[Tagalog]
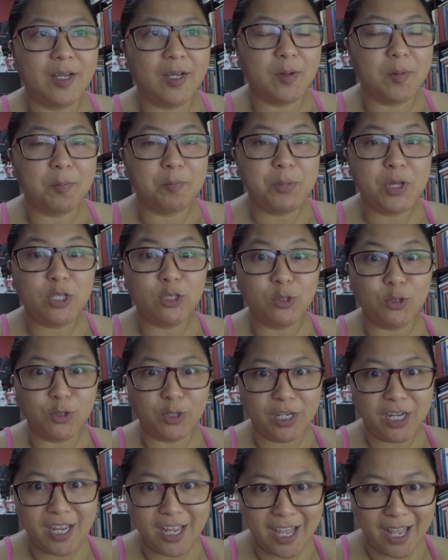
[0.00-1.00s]
uh,
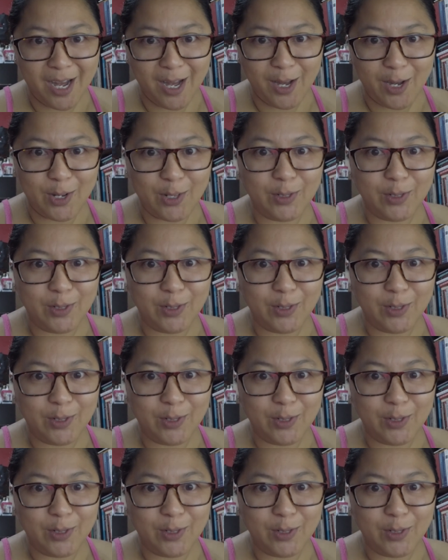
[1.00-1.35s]
pictorial